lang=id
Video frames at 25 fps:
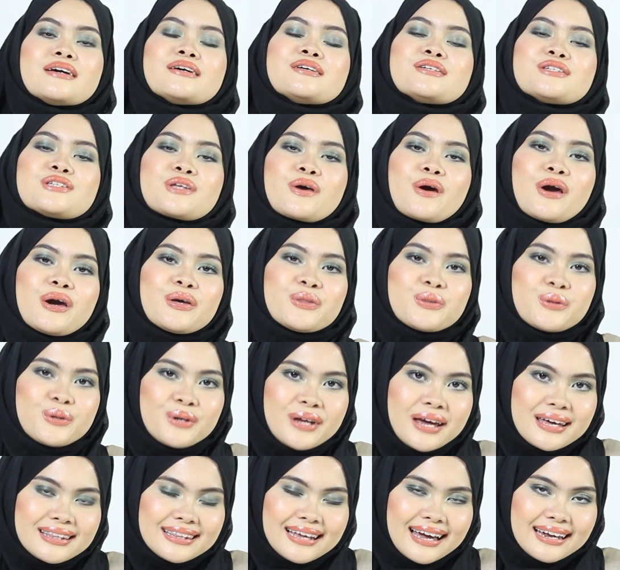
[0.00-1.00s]
so itu
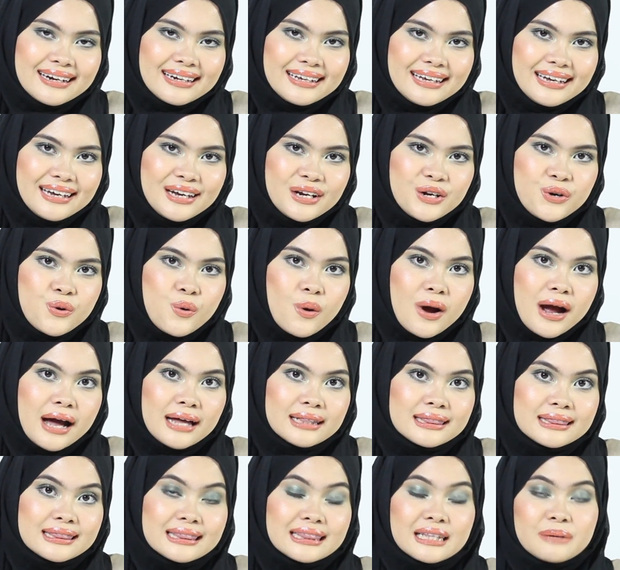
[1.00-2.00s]
dia tadi
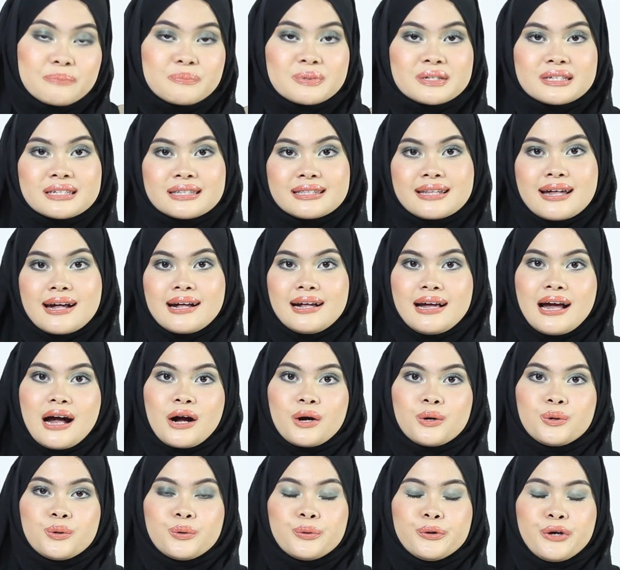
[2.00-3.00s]
dua tips dari
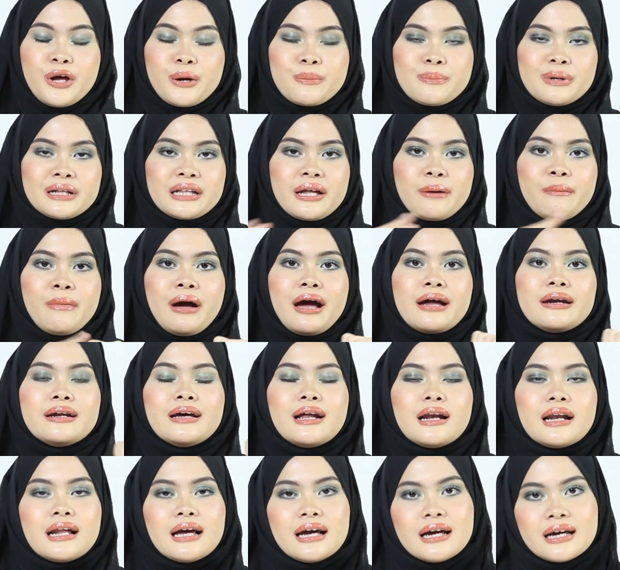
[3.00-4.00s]
aku. Yang pertama
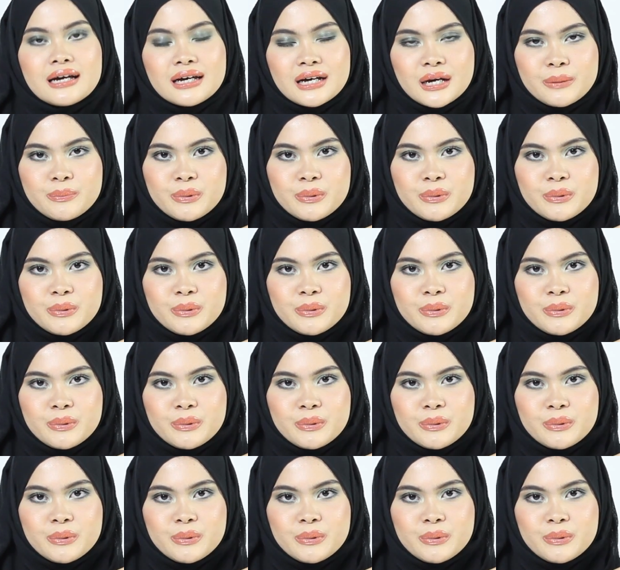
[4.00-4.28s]
adalah uh,